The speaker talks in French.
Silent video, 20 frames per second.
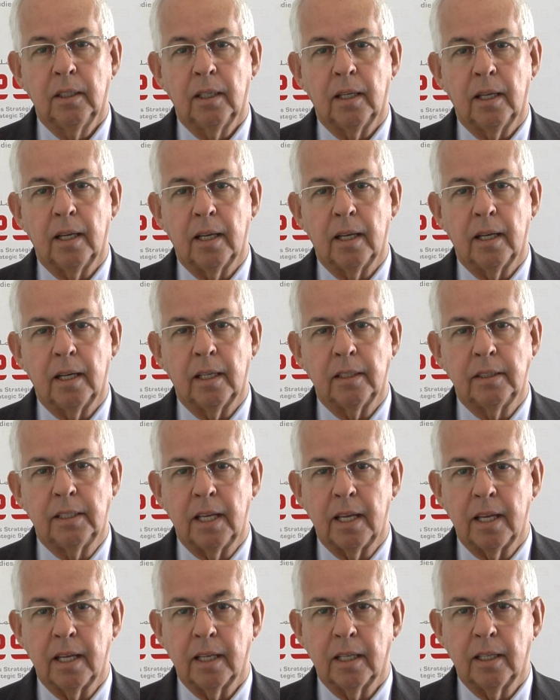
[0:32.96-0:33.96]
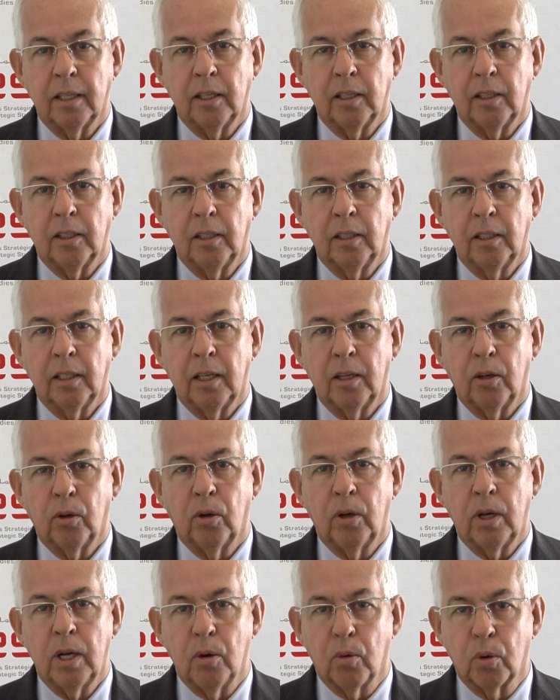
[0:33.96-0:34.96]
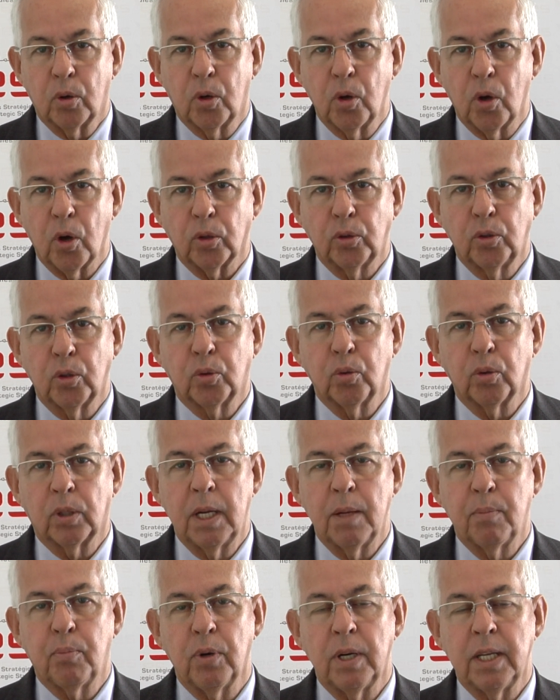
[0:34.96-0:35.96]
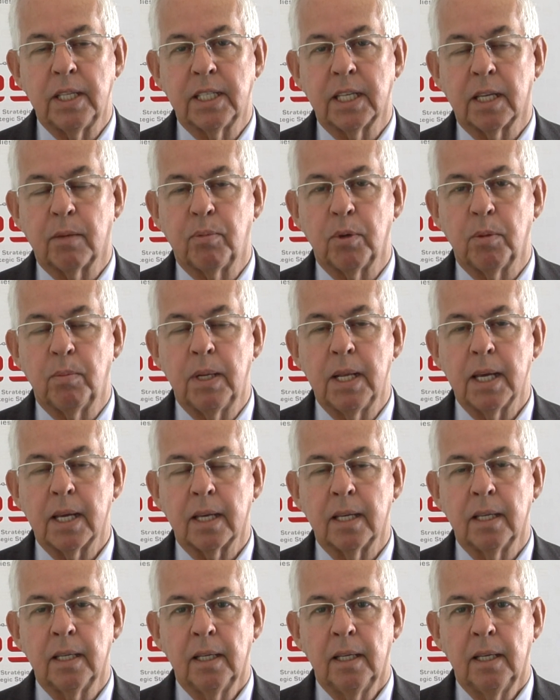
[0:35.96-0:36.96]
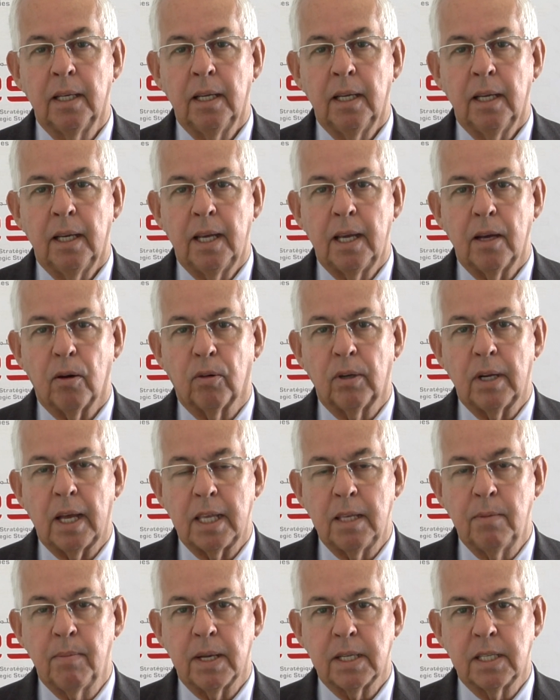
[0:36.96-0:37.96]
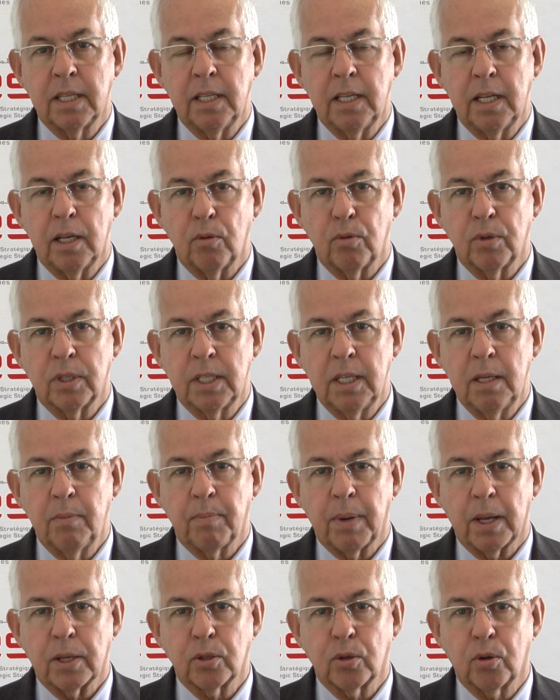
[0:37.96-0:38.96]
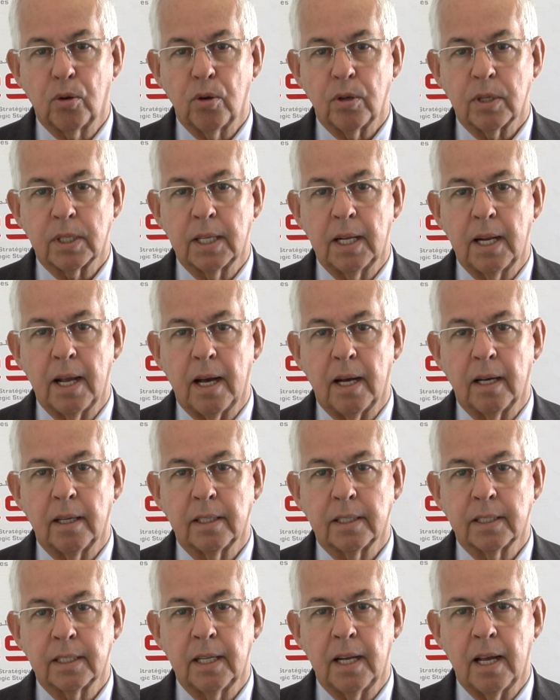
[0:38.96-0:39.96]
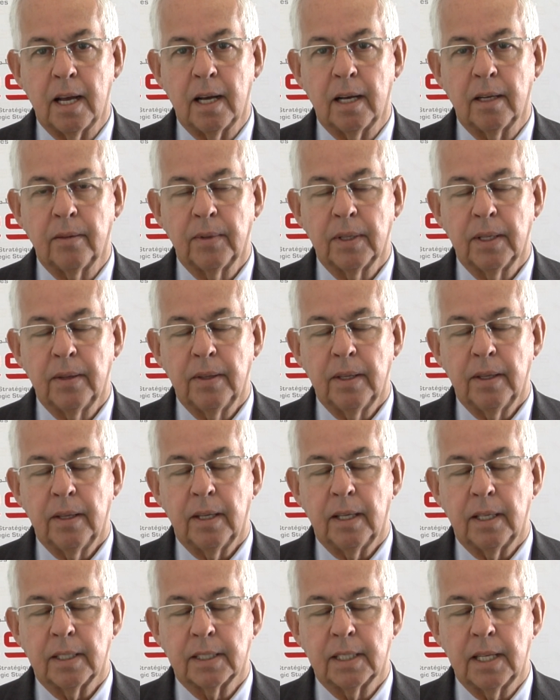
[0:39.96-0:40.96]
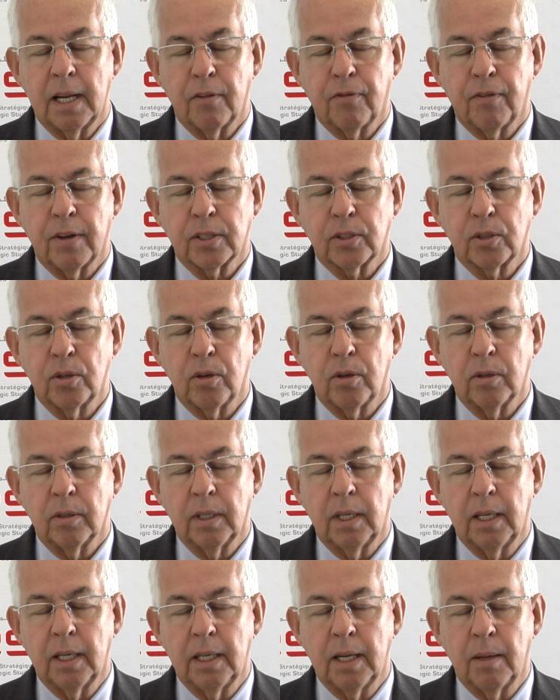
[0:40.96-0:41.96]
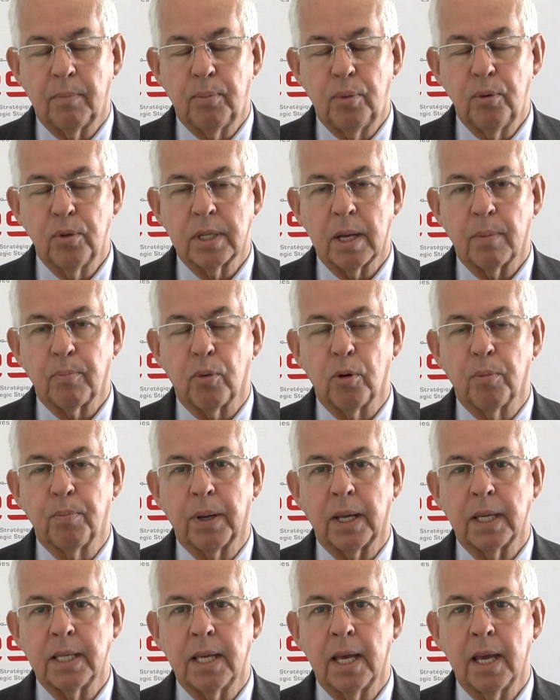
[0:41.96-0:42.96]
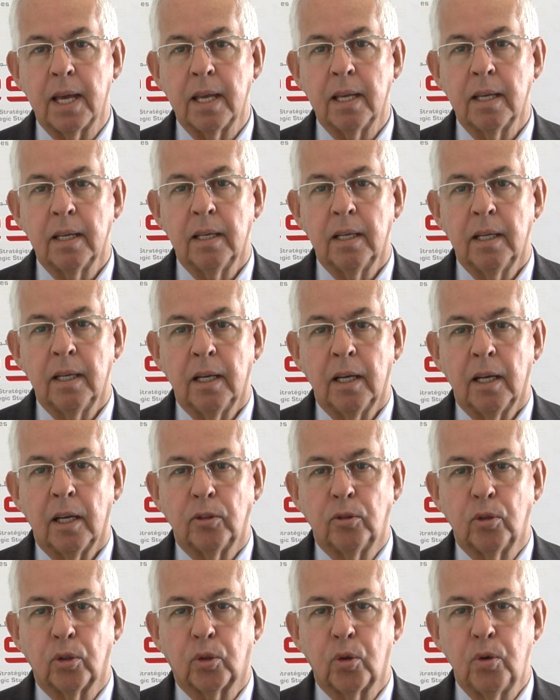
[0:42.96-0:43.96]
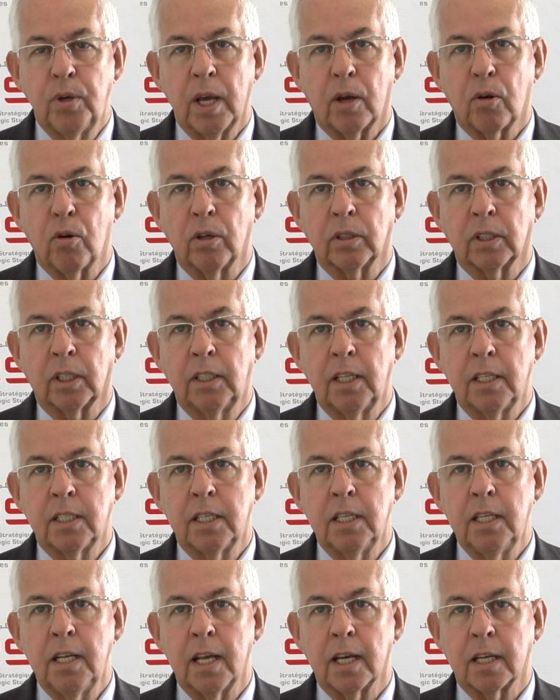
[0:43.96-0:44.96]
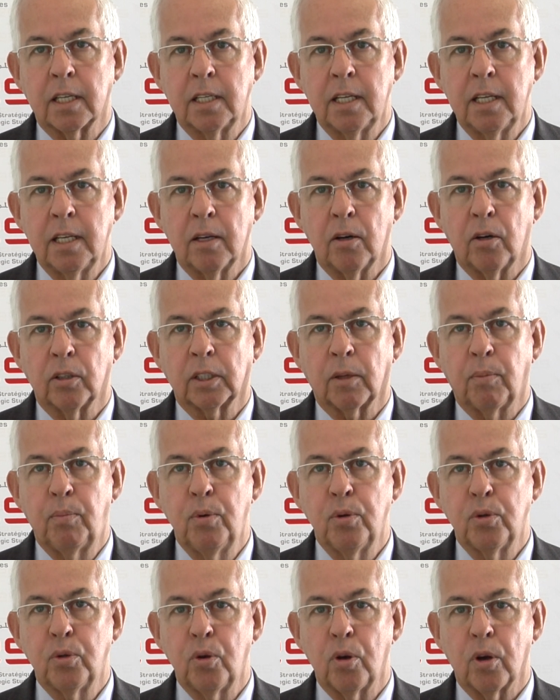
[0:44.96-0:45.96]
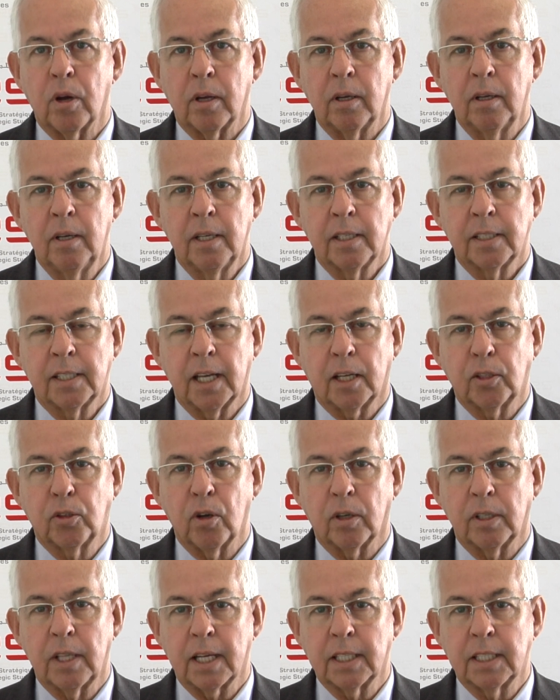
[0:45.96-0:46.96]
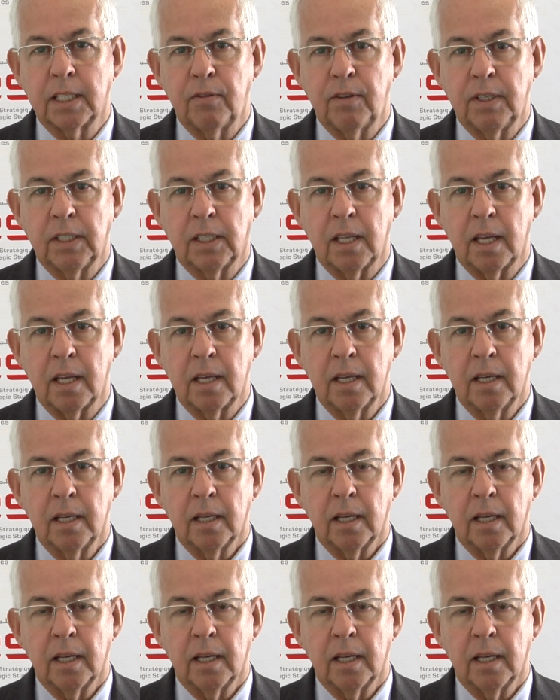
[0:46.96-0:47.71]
euh, des, euh, et au cœur de toutes les politiques publiques. Et on l'a imaginé aussi parce que c'est la, la, la façon euh, la plus appropriée de tenir compte des synergies entre plusieurs secteurs d'activité